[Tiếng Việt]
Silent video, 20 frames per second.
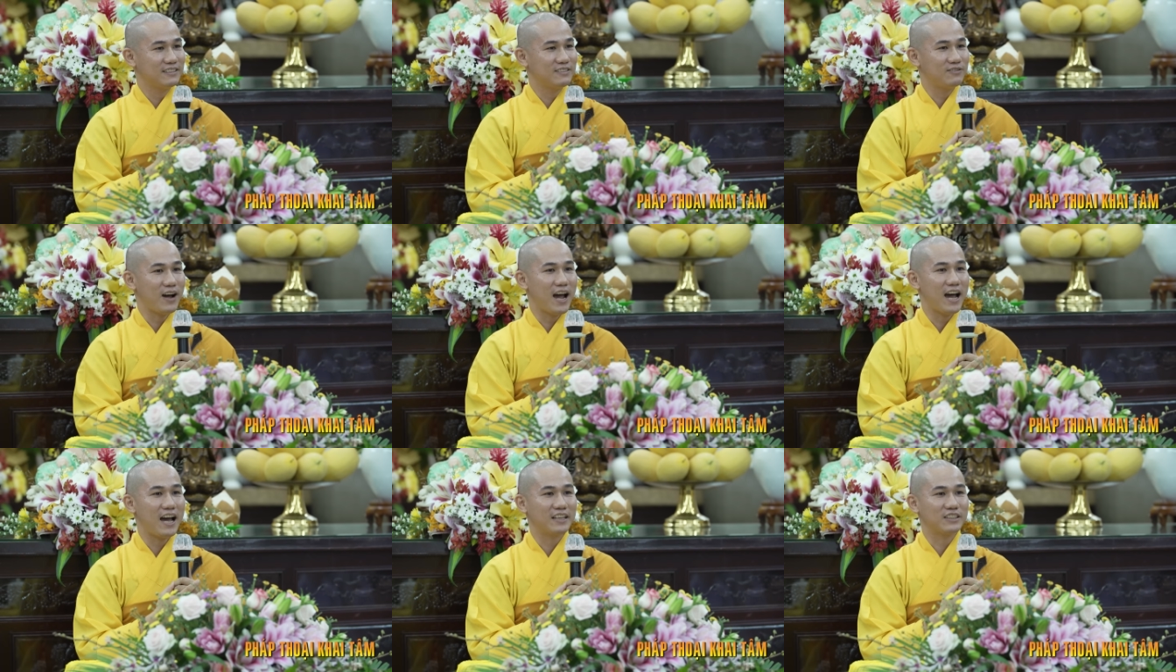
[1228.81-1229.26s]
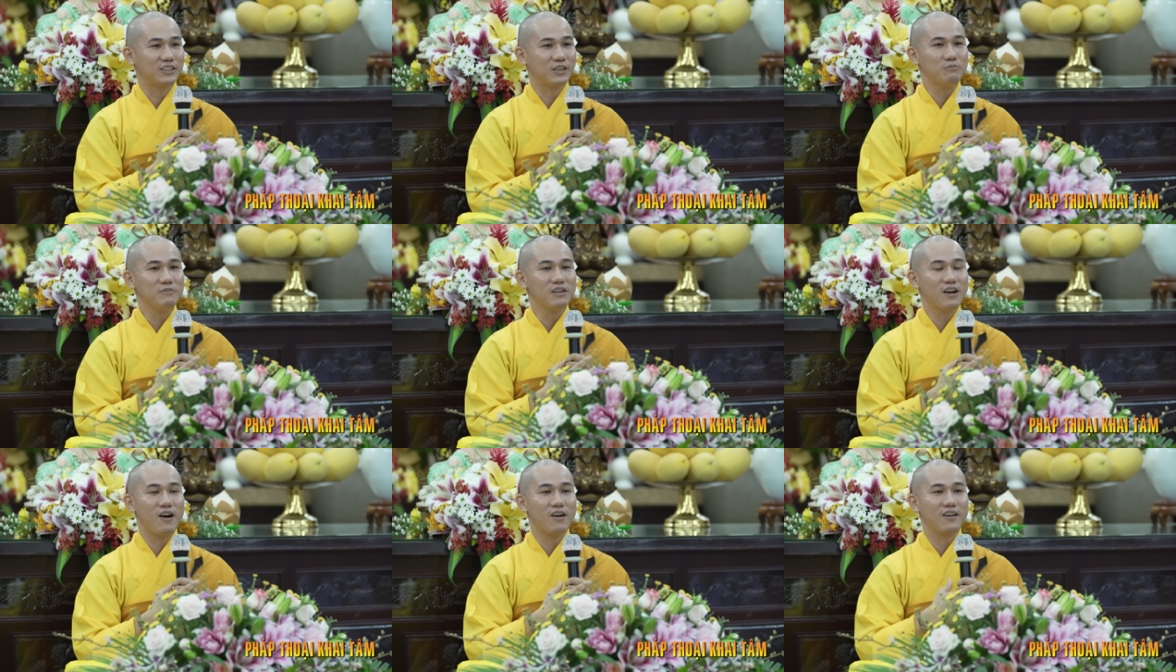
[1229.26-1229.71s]
và
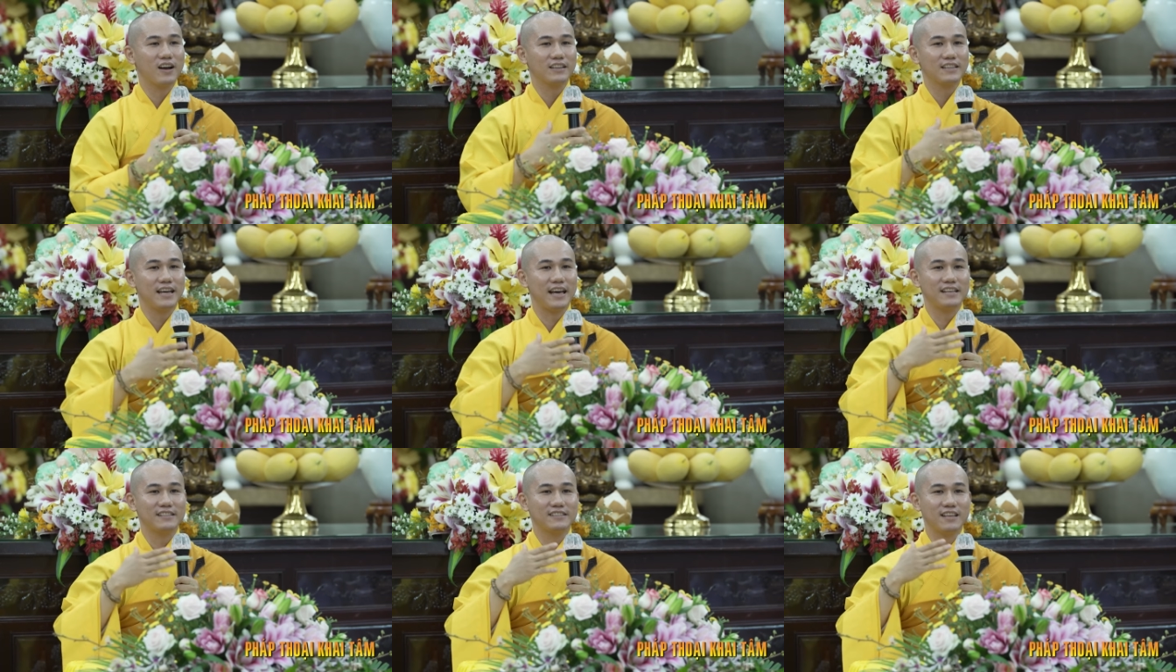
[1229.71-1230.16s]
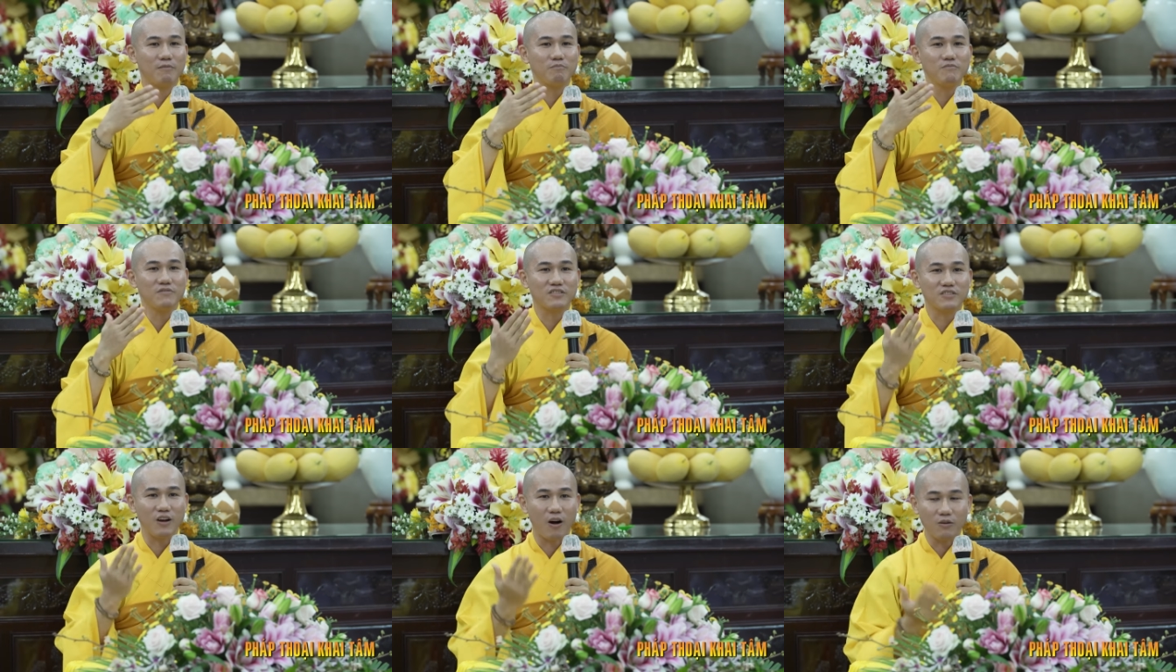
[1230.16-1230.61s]
chúng con có thể
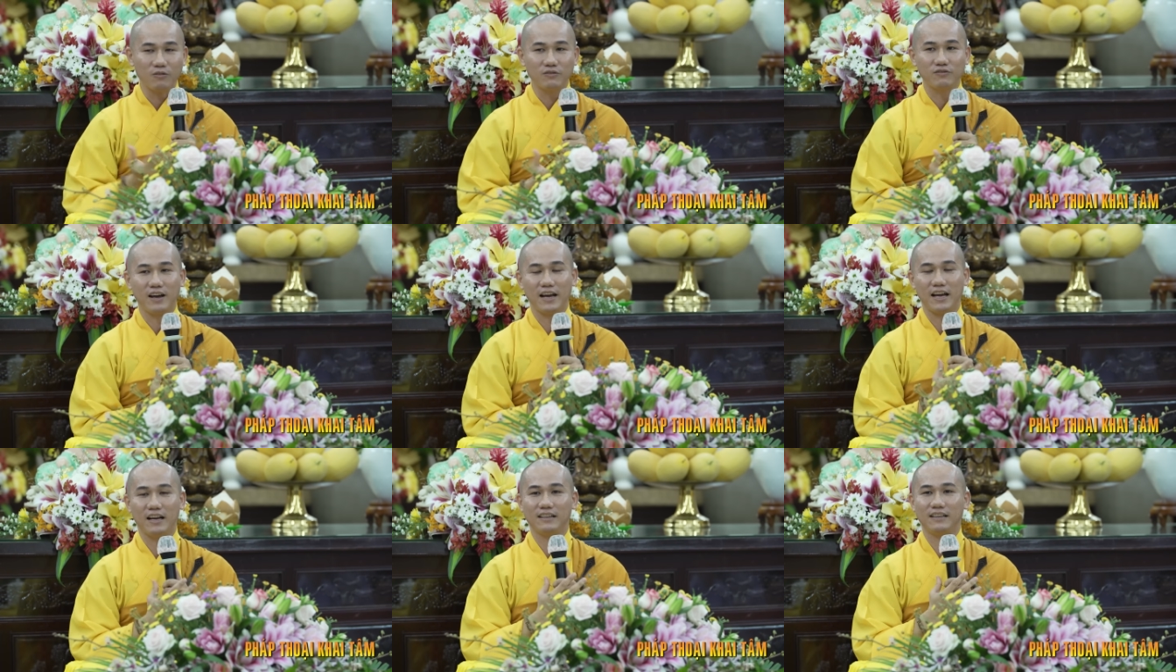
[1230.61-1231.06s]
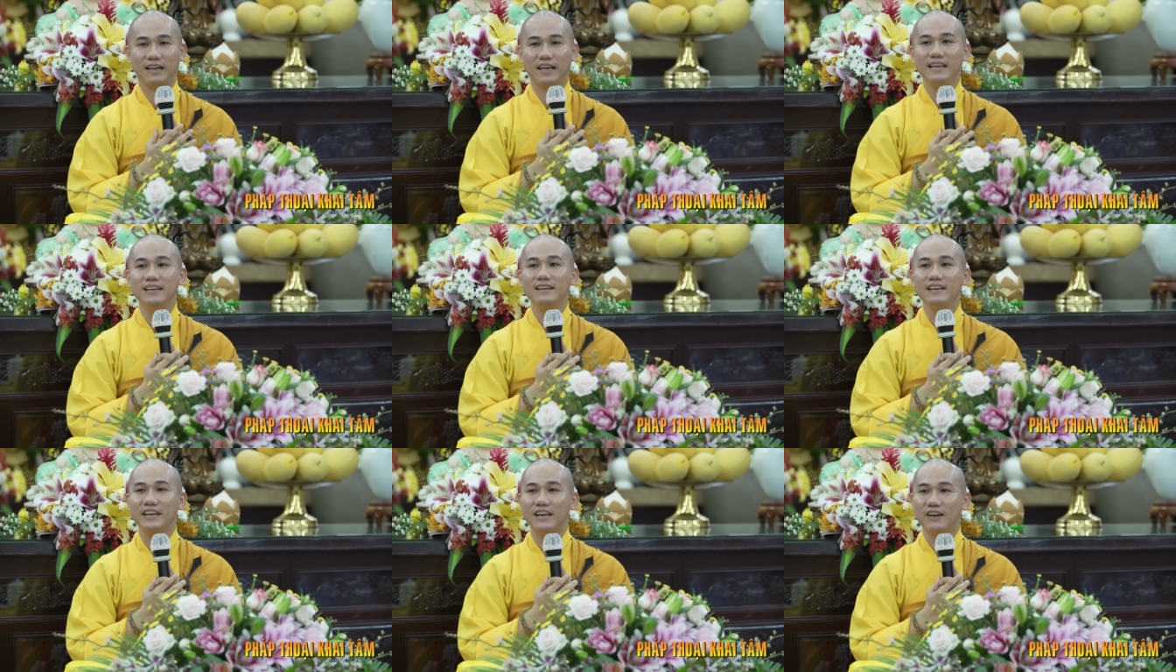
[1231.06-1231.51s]
sống trọn vẹn
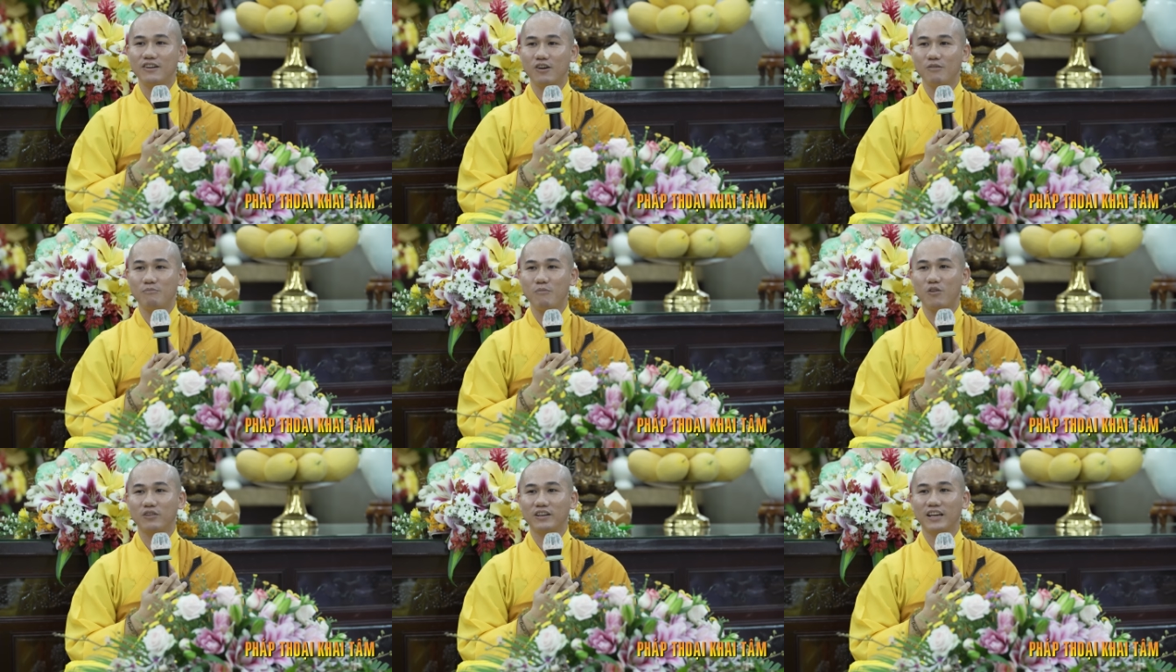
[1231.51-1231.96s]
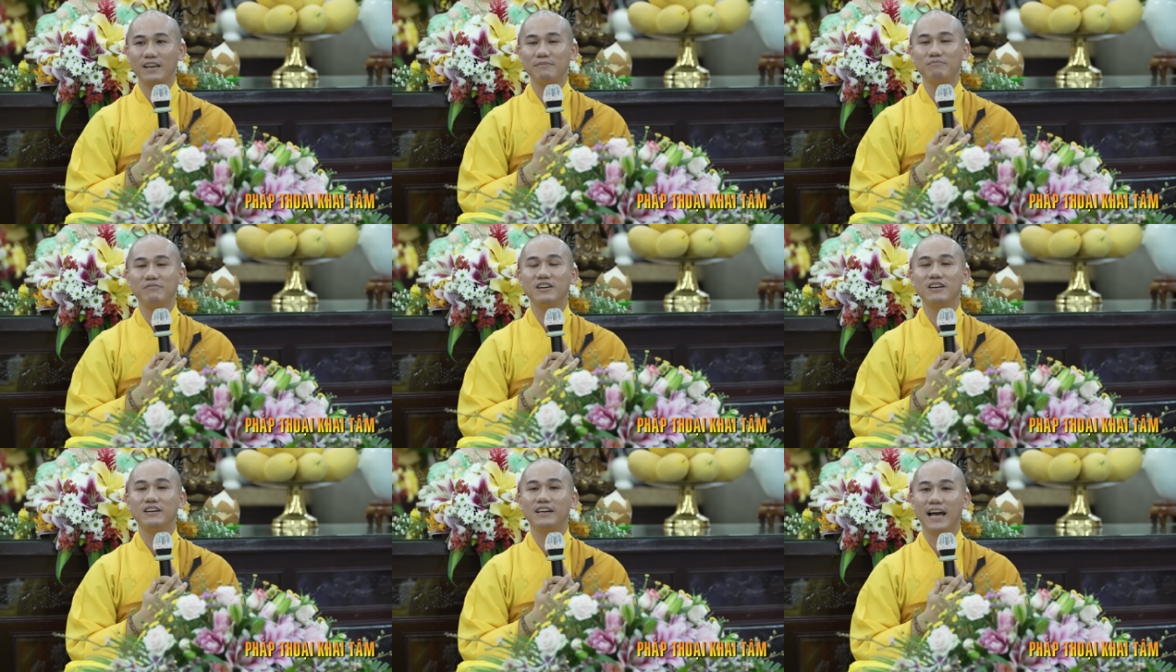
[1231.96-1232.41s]
ý nghĩa của một
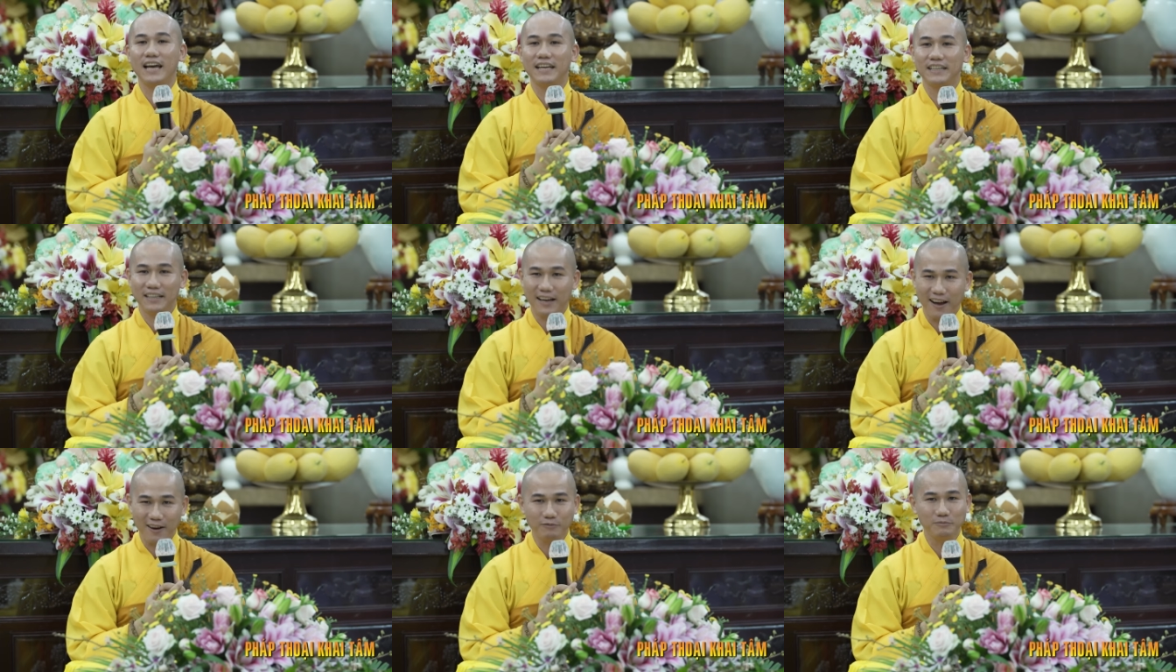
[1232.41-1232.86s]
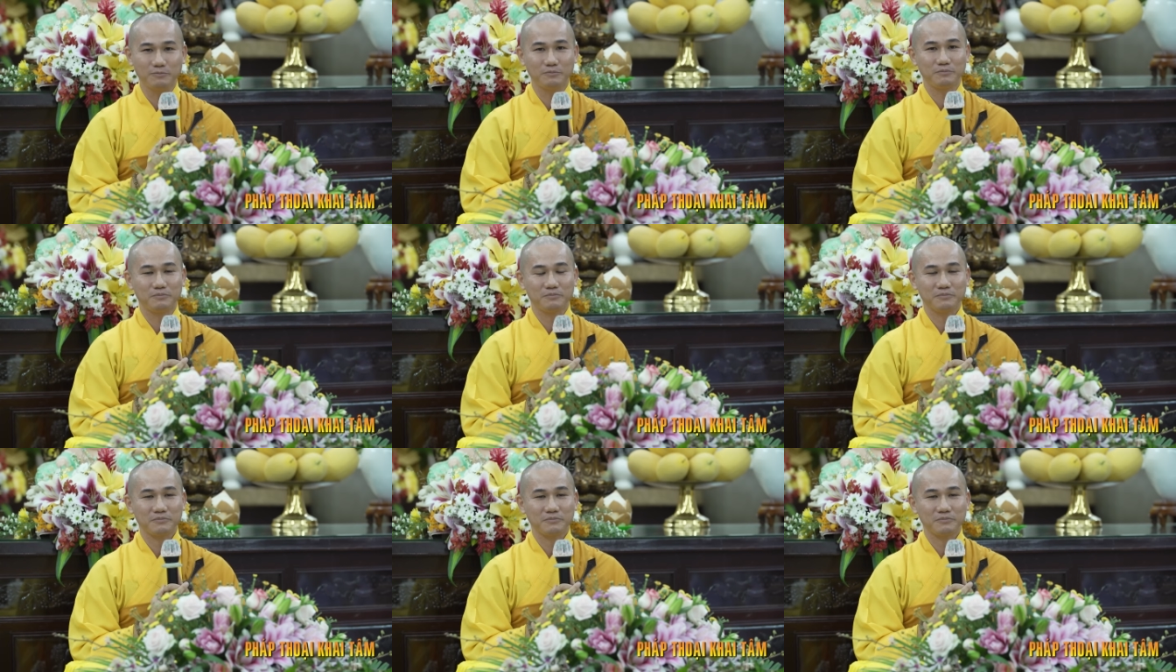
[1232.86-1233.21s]
kiếp người hay không?